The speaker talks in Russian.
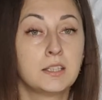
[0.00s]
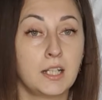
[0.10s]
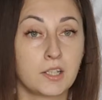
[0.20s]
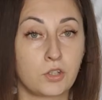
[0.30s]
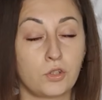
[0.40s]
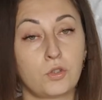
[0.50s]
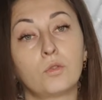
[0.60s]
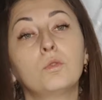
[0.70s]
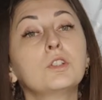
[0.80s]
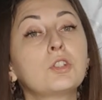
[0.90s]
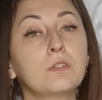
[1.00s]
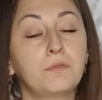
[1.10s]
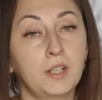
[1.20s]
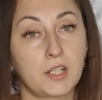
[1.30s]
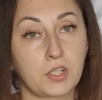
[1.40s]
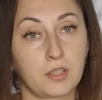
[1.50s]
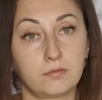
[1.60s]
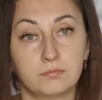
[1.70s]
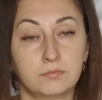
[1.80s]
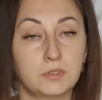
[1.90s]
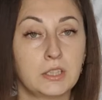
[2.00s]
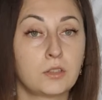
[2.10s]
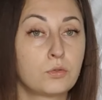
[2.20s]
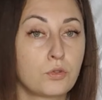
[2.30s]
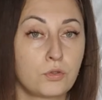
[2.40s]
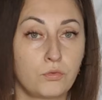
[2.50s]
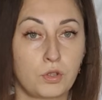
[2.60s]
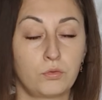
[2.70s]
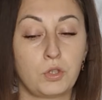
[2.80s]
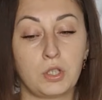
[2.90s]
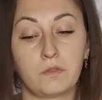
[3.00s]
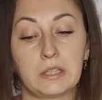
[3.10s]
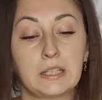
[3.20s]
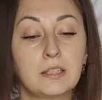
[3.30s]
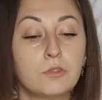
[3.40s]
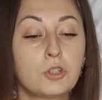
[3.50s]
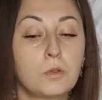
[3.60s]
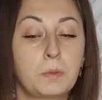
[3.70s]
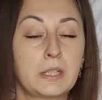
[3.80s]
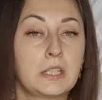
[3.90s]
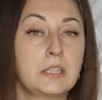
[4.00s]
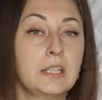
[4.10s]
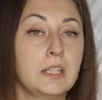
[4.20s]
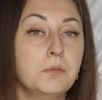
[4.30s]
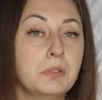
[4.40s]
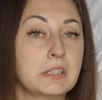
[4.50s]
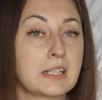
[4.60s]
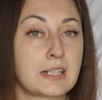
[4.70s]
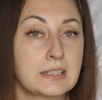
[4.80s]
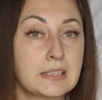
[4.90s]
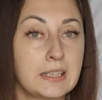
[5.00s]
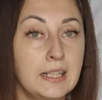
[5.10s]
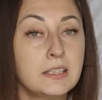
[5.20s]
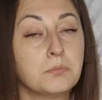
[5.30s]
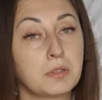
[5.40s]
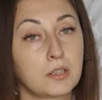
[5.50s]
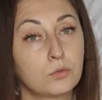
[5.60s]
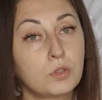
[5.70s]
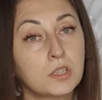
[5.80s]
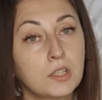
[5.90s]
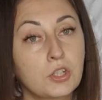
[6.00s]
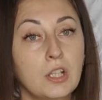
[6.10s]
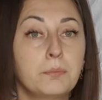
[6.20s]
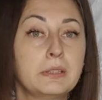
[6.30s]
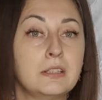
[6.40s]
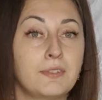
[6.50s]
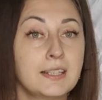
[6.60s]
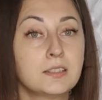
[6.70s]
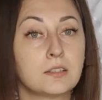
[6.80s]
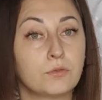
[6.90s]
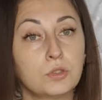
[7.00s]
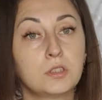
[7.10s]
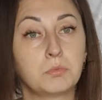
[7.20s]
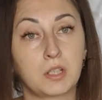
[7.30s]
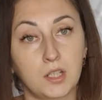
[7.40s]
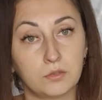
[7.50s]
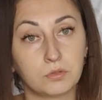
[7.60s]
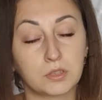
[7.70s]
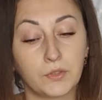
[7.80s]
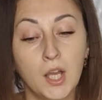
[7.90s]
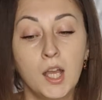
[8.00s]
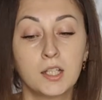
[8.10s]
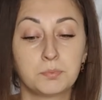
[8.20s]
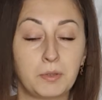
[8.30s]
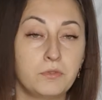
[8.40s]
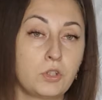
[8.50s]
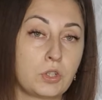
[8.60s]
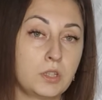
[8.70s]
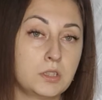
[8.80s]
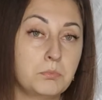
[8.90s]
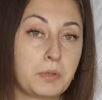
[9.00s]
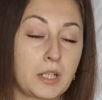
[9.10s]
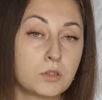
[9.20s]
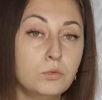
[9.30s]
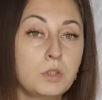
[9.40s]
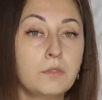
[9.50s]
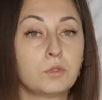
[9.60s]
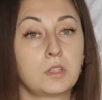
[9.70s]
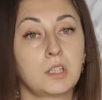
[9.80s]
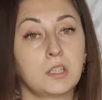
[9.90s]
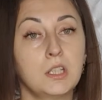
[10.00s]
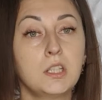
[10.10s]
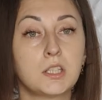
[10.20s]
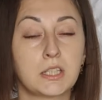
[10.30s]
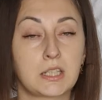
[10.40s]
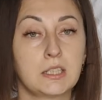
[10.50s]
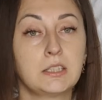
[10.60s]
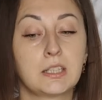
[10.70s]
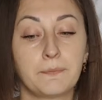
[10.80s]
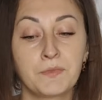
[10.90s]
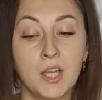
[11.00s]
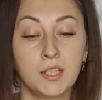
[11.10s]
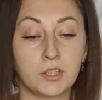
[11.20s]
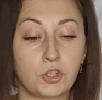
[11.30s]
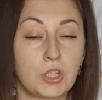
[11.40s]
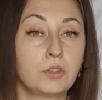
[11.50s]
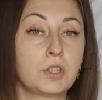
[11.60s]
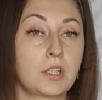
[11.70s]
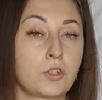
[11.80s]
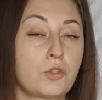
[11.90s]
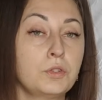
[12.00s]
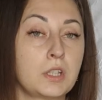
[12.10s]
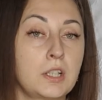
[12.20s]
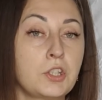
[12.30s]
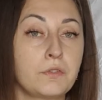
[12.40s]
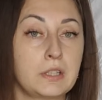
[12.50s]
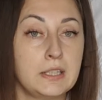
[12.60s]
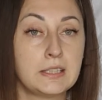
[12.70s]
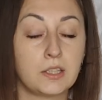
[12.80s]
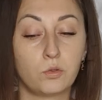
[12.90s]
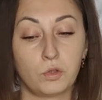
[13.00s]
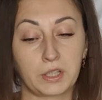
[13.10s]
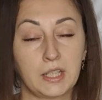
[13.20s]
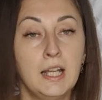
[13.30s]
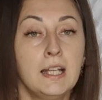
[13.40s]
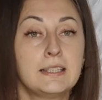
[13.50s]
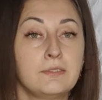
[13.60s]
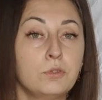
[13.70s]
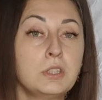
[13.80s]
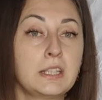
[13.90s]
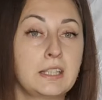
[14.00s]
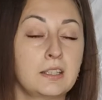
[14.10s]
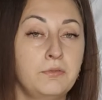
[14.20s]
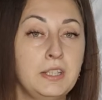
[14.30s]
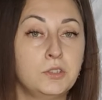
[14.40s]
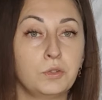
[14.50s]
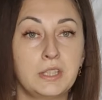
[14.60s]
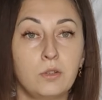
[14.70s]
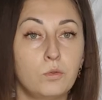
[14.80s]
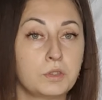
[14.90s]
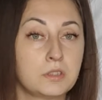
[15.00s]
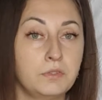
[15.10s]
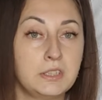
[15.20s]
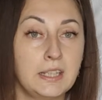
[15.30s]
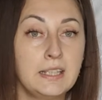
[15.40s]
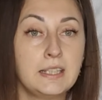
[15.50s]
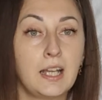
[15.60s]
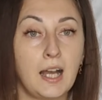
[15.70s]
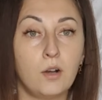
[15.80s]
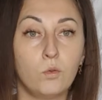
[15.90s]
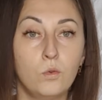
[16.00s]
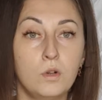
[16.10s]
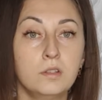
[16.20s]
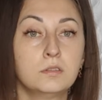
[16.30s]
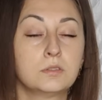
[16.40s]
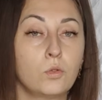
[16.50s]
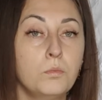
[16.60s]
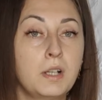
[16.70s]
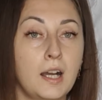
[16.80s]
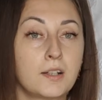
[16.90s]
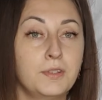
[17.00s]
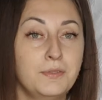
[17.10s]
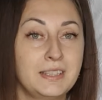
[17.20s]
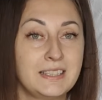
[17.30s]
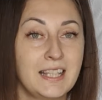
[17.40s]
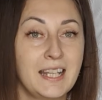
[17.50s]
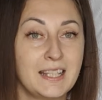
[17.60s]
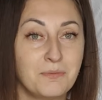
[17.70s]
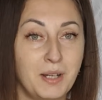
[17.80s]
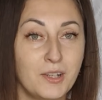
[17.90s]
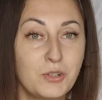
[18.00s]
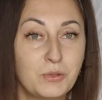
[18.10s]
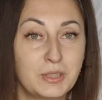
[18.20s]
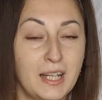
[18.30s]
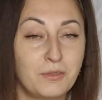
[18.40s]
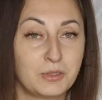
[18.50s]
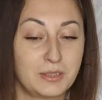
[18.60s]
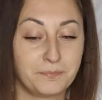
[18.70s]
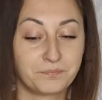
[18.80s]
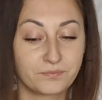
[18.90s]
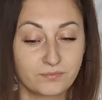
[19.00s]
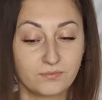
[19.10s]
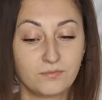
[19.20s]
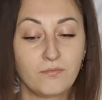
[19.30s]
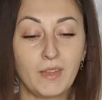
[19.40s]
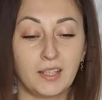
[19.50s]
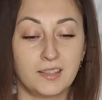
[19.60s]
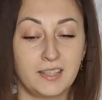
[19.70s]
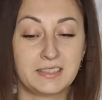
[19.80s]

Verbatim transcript: Также еще очень важно, но это тоже нужно учитывать, для того, чтобы орхидея именно росла, температура должна быть 28 градусов. С повышенной температурой вот орхидейки как раз-таки начинают хорошо наращивать листья и корни. Сегодня видео не о цветении, а о том, как вывести реанимашку, да, вот эм, Э,